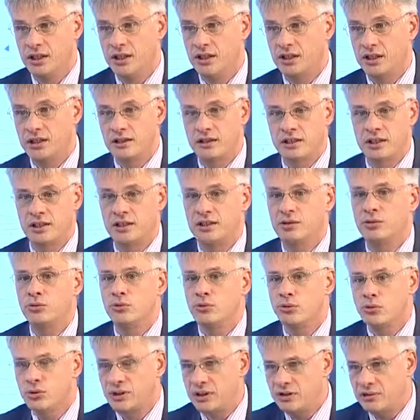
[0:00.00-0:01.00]
иногда
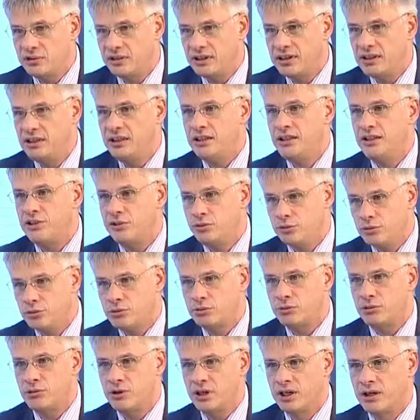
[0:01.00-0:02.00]
ОРВИ, еще
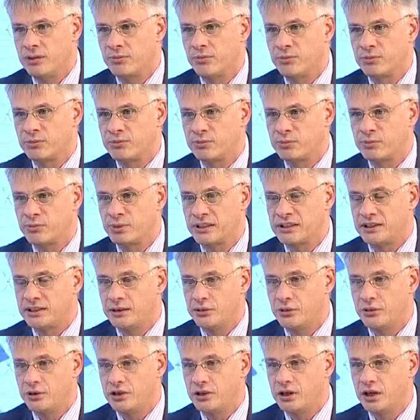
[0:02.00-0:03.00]
другая То есть патология. те
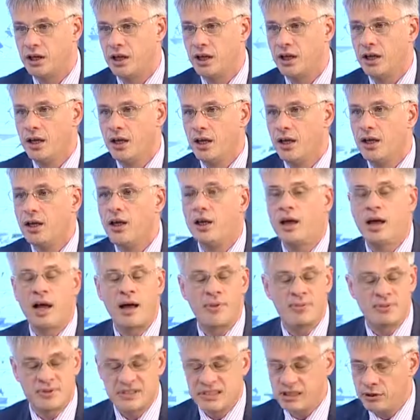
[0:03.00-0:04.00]
самые вызовы, которые могут
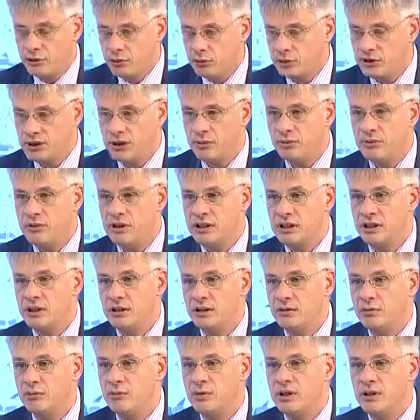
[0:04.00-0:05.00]
Абсолютно. быть
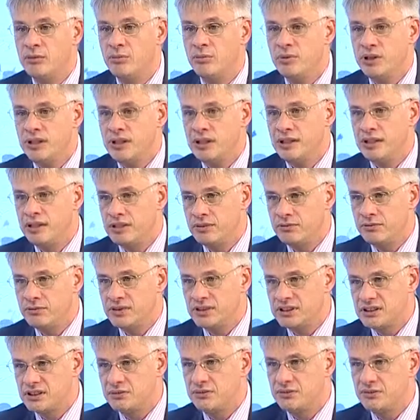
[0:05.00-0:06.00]
среди ночи? Мы, мы, мы эти
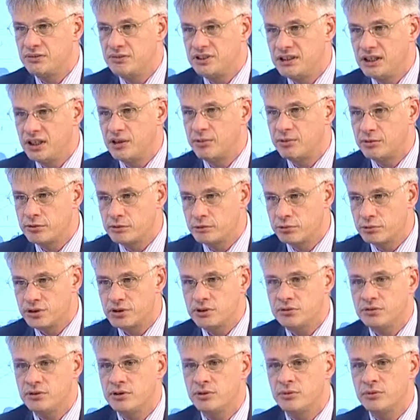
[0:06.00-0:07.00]
вызовы все
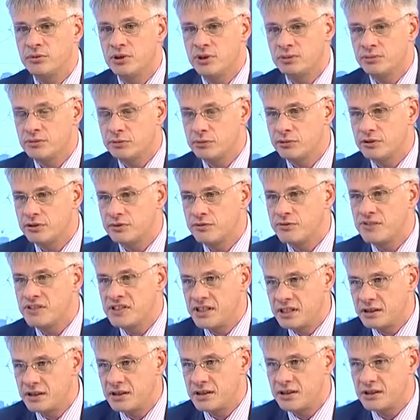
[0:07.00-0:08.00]
обслуживаем, мы обслуживаем
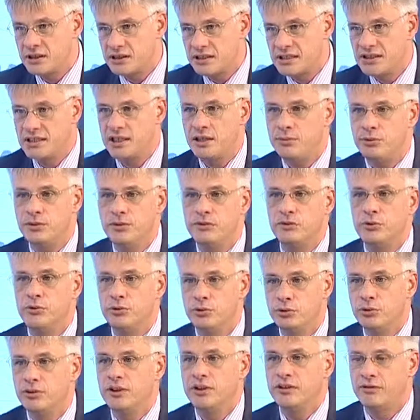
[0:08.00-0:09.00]
все наши семьи в
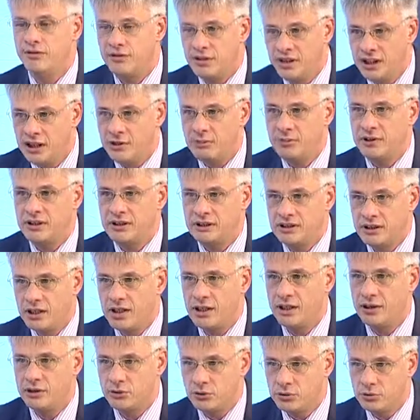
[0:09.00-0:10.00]
любое время,
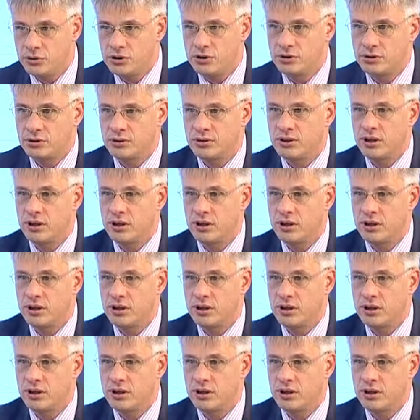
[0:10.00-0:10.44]
дня и ночи.